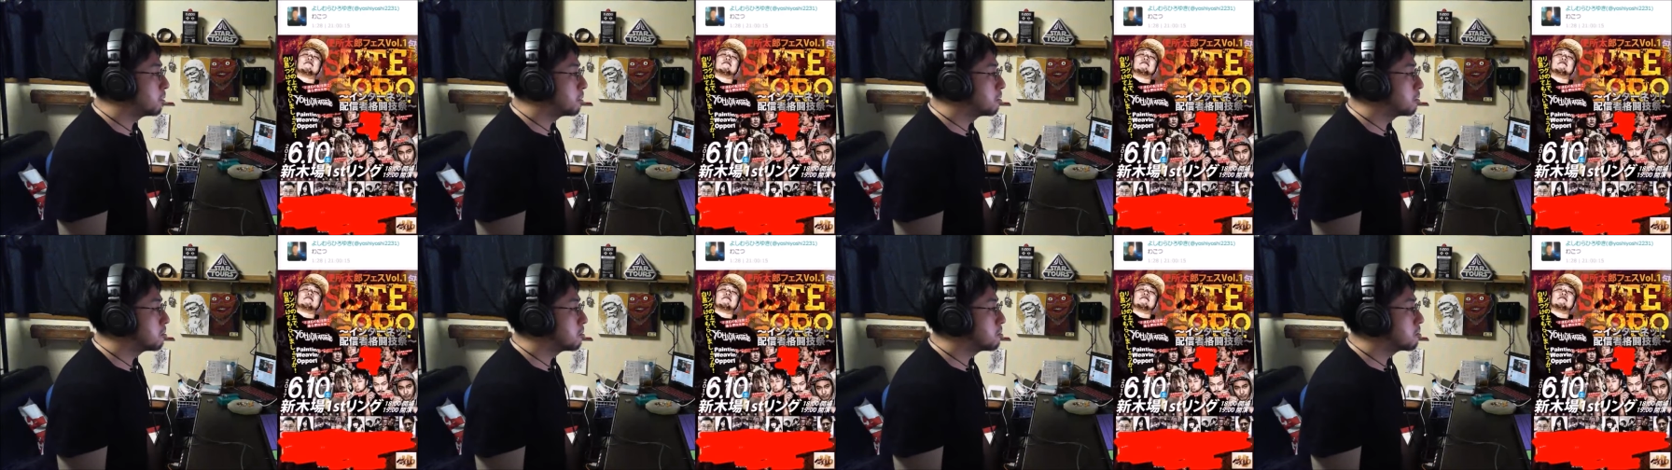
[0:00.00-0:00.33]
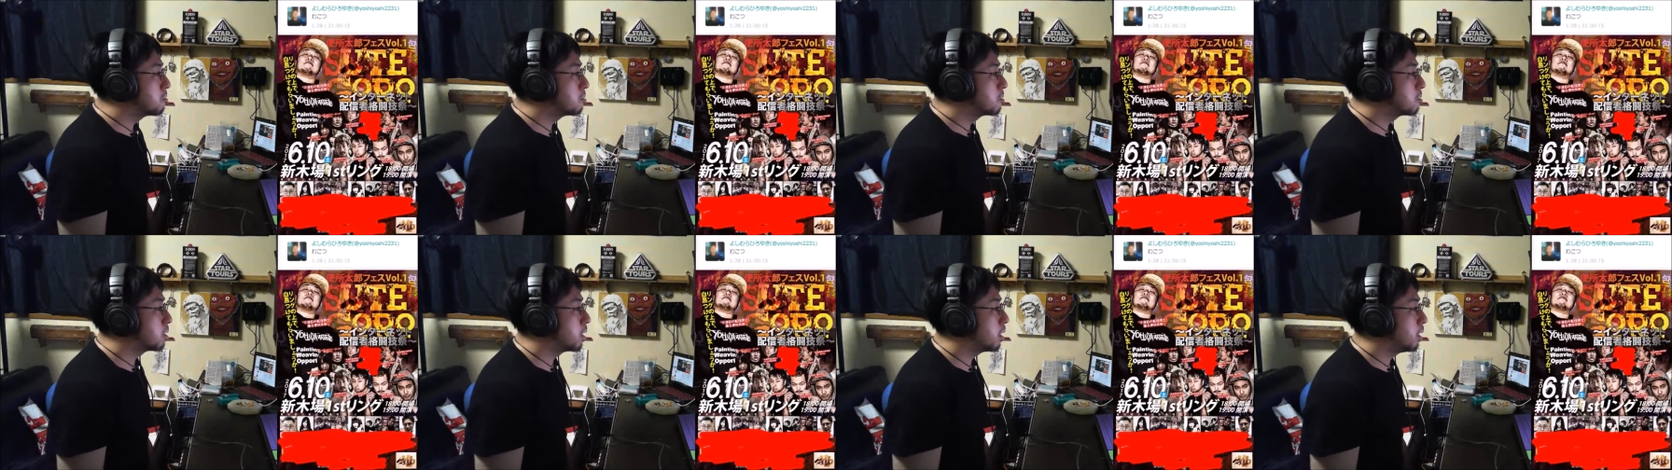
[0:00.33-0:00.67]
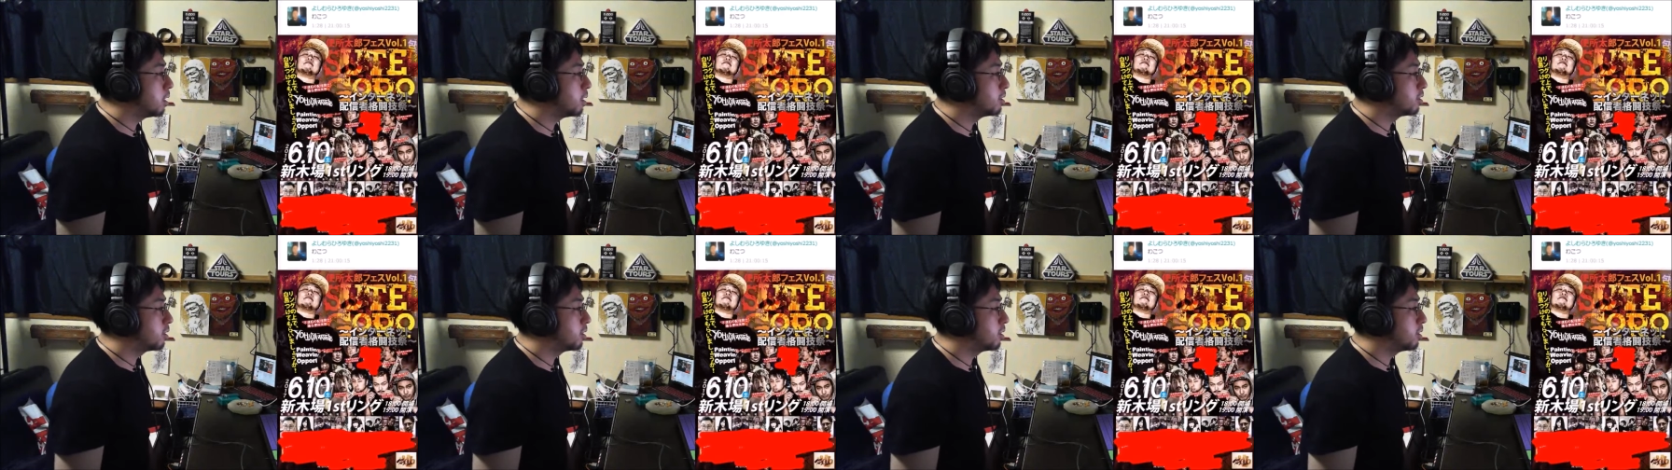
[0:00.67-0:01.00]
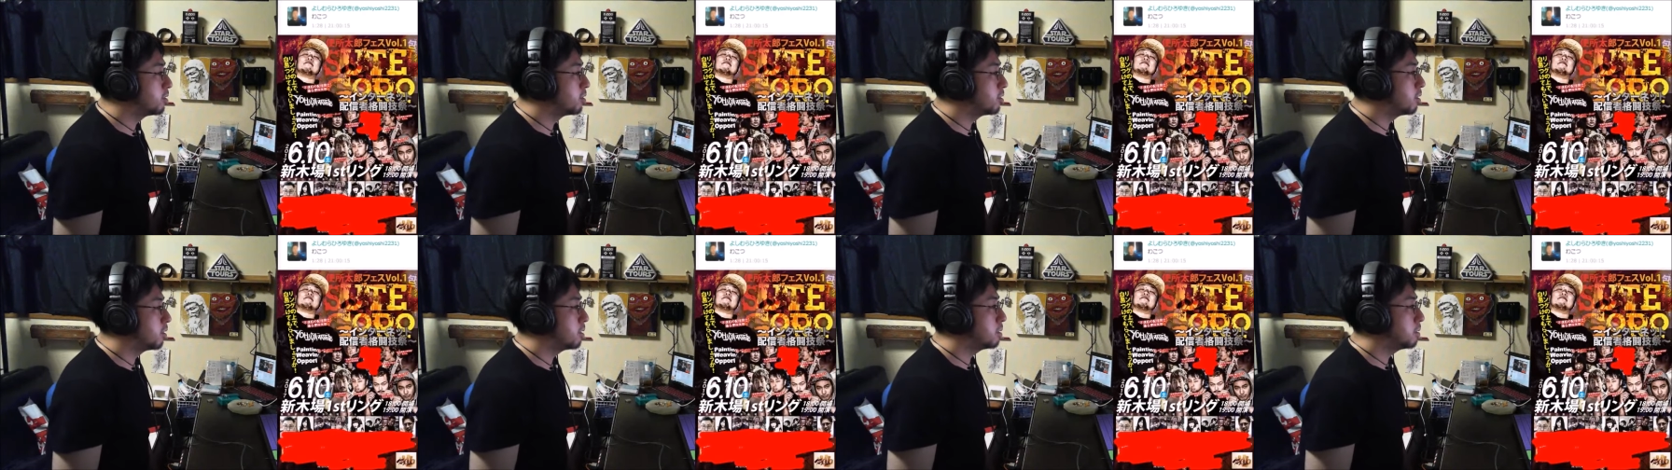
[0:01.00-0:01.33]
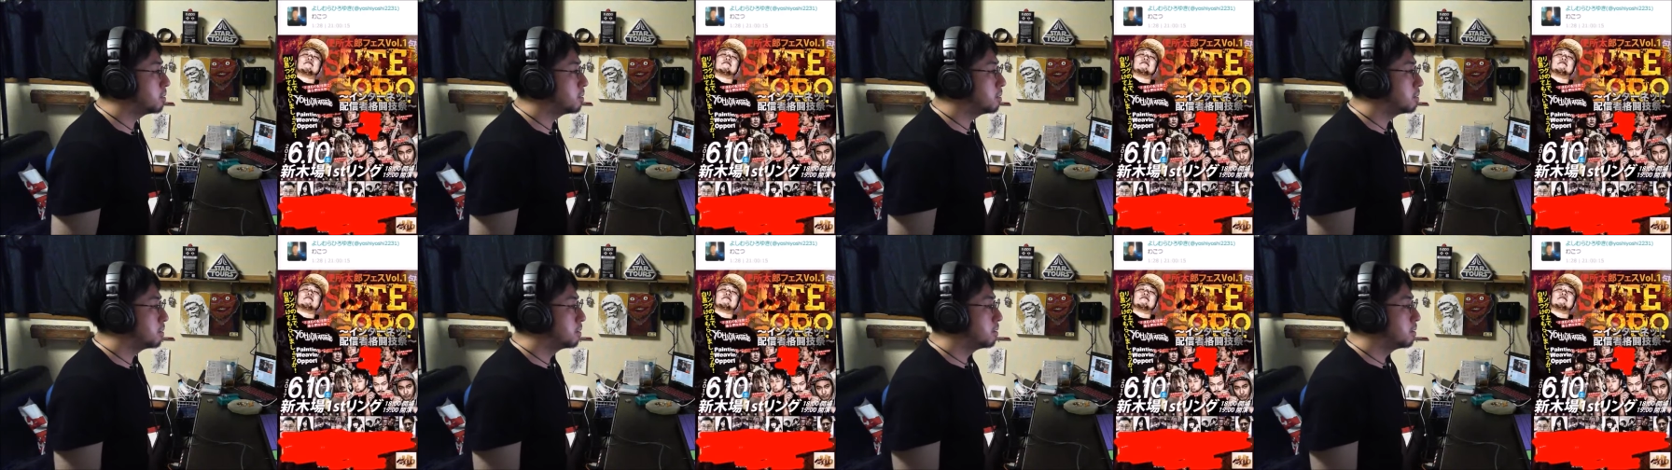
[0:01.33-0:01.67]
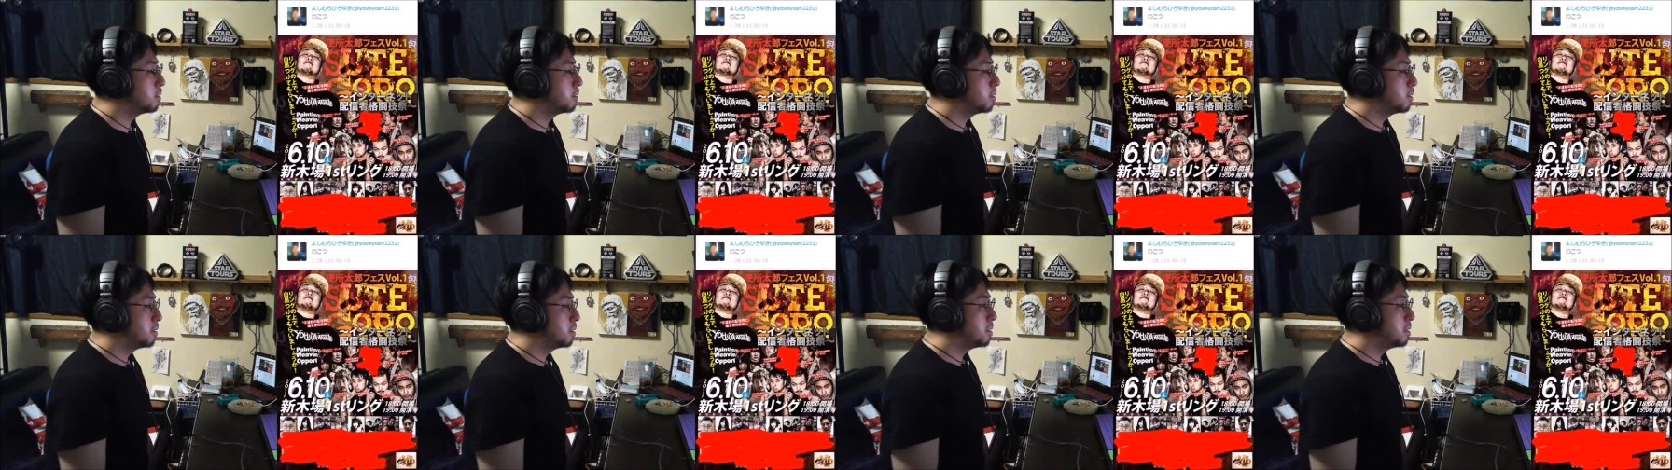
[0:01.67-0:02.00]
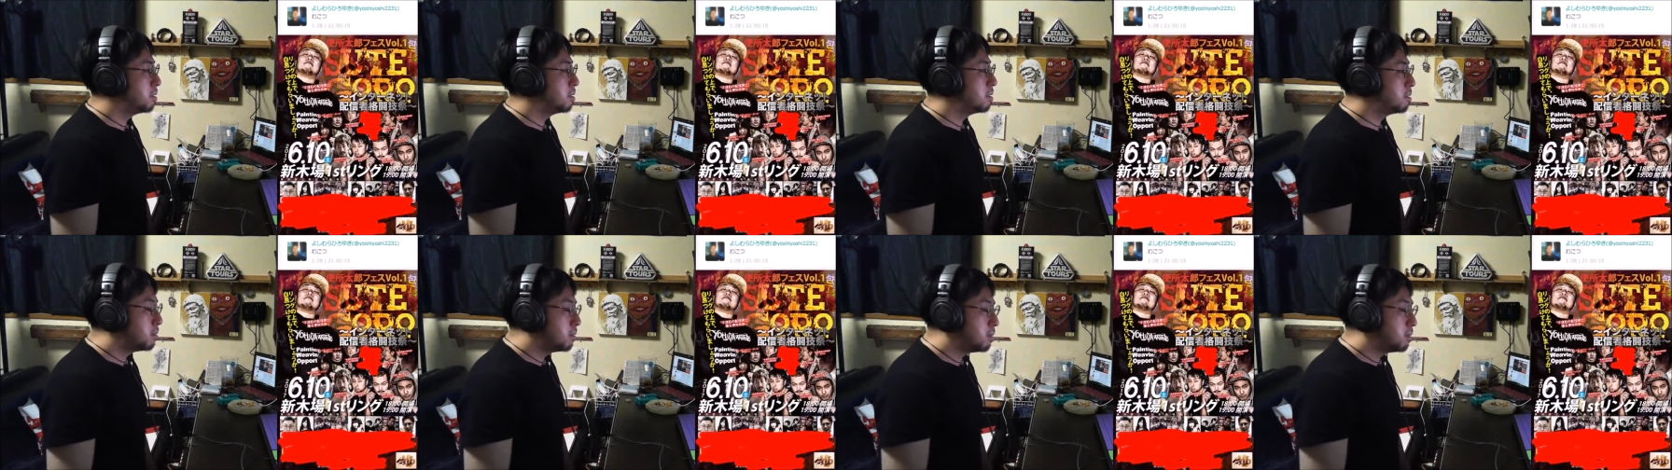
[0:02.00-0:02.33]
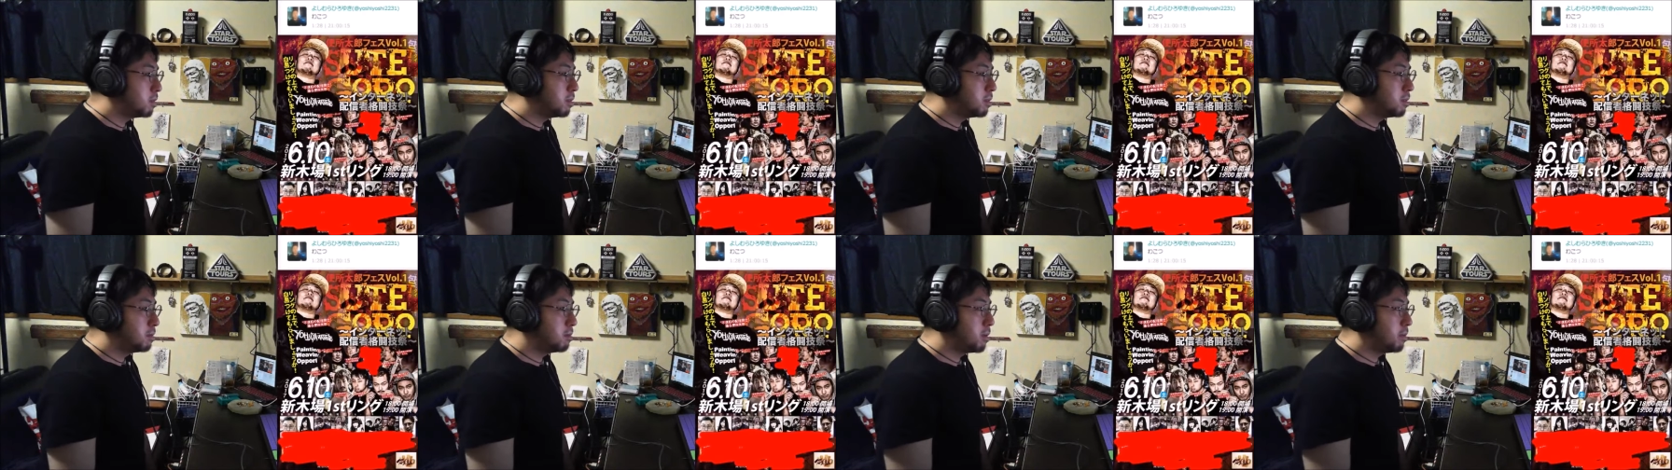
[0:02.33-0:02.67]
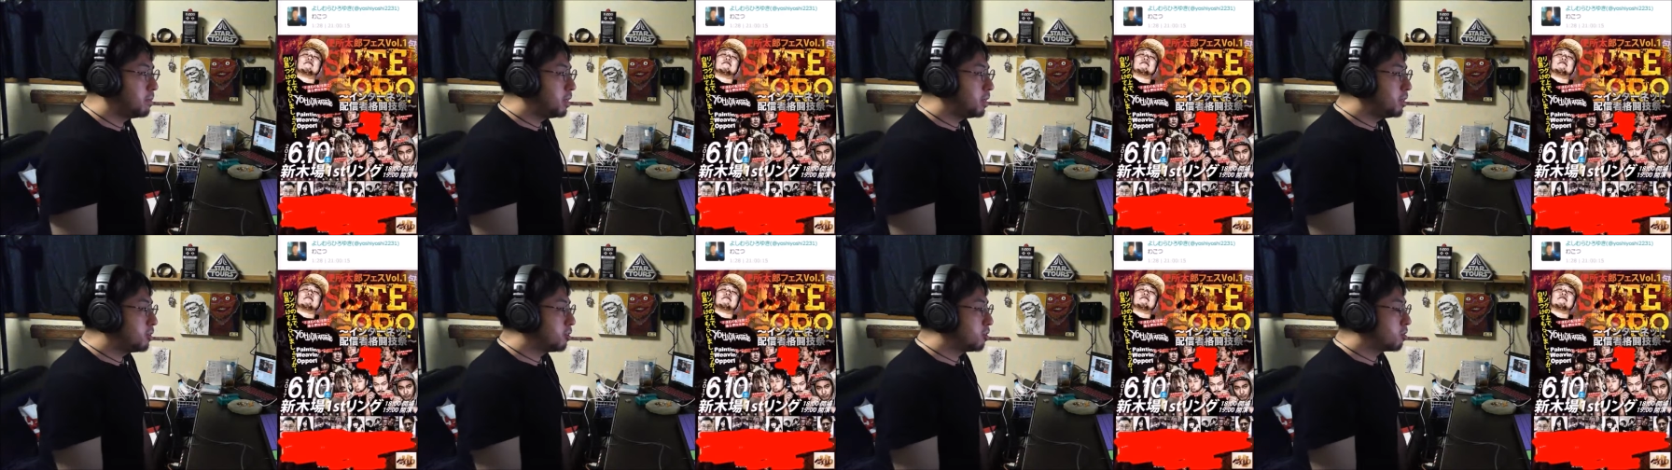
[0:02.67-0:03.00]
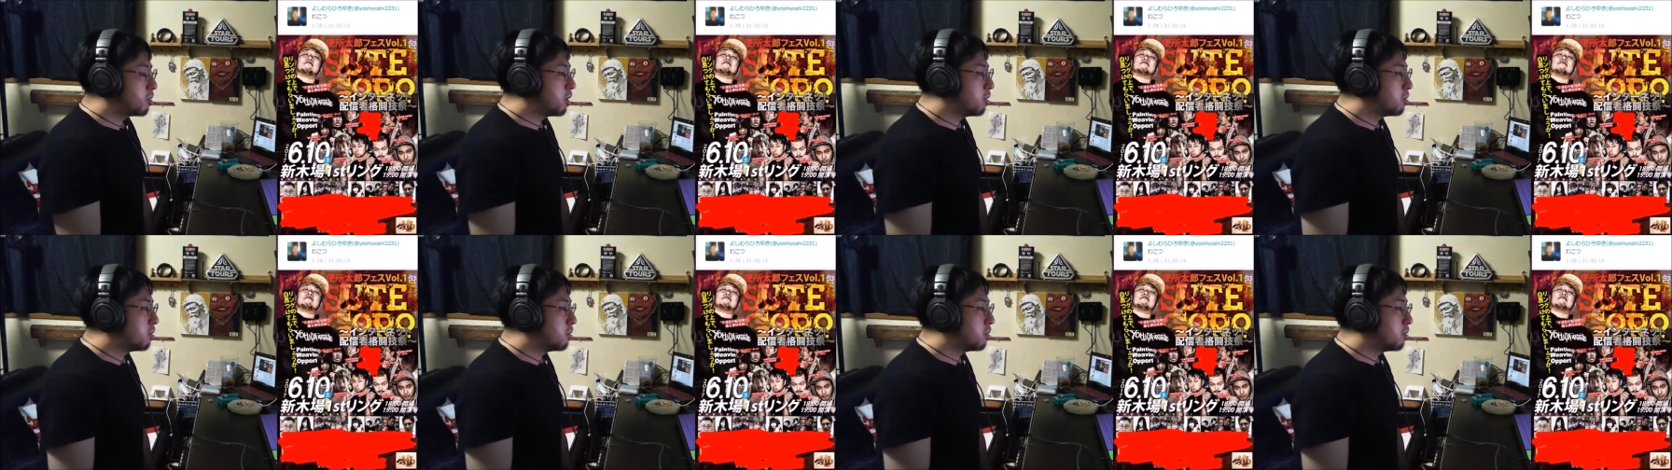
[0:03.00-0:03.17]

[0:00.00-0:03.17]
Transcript: 作った感じがしてまあ、ョ太郎